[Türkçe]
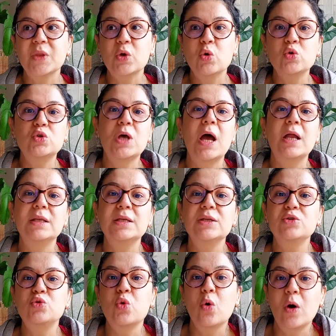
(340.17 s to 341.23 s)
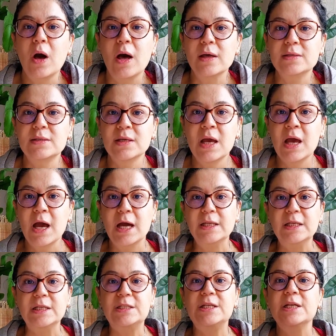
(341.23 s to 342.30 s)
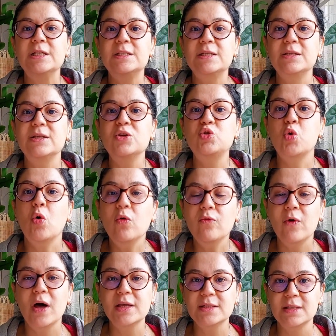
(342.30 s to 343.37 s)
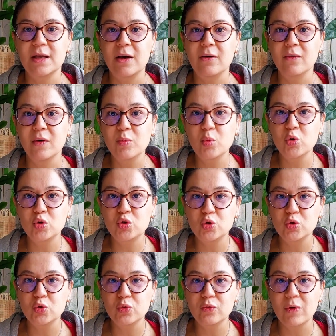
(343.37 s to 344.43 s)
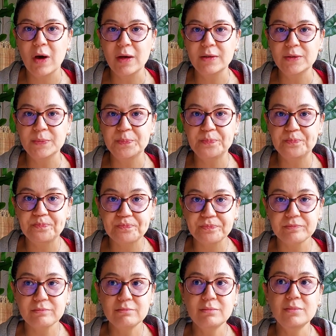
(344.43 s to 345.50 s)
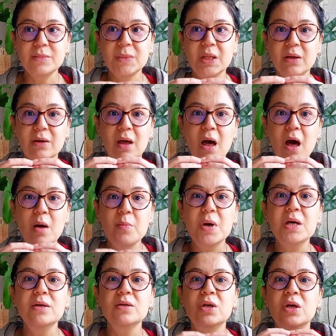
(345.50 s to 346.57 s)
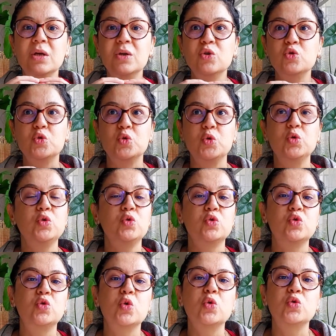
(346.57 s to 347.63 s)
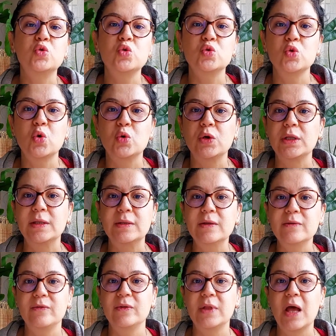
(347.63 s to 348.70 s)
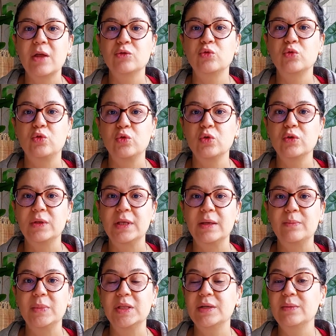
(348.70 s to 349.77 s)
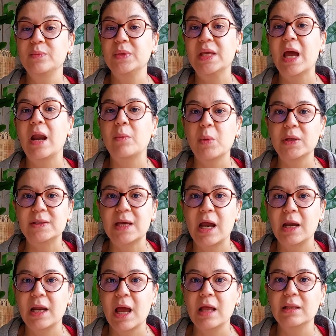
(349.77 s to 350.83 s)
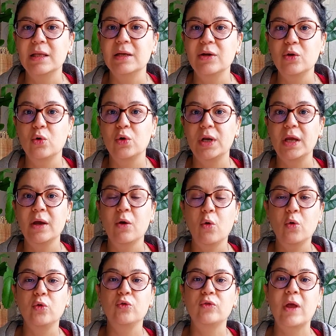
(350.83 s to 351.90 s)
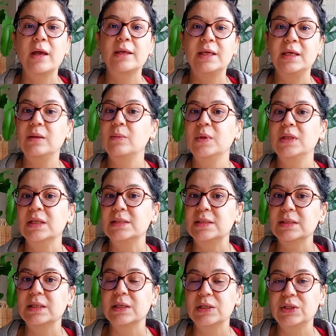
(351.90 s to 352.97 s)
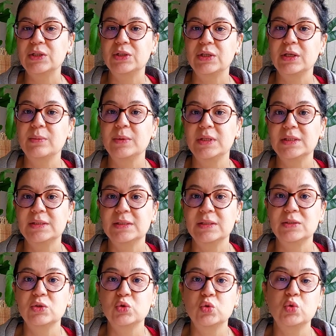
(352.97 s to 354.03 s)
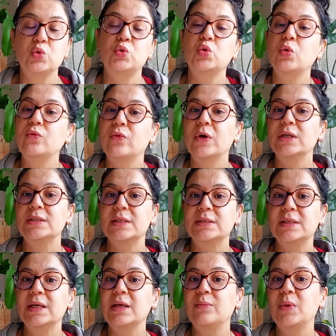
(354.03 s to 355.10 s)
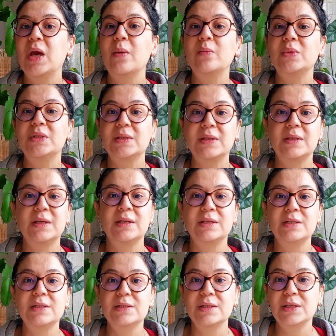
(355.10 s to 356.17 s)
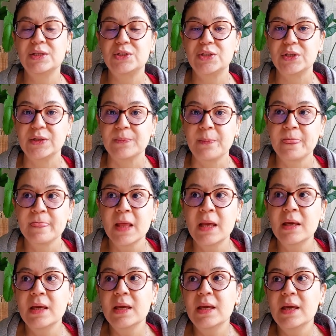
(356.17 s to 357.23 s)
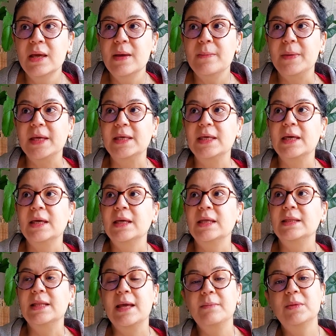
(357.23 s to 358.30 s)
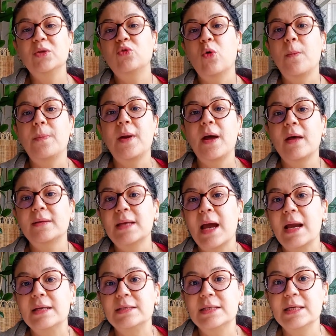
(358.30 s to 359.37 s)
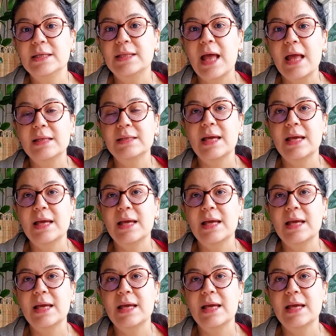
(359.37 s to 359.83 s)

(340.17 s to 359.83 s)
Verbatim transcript: özelliği çok az. Hani içerisinde çok fazla hava boşluğu var. Ama suyu %30 oranında filan tutuyor diyebilirim diğer materyallere göre. O yüzden kil bilyası karıştırabilirsiniz suyu çok fazla sevmeyen bitkileriniz için. Peki nemli toprağı tercih eden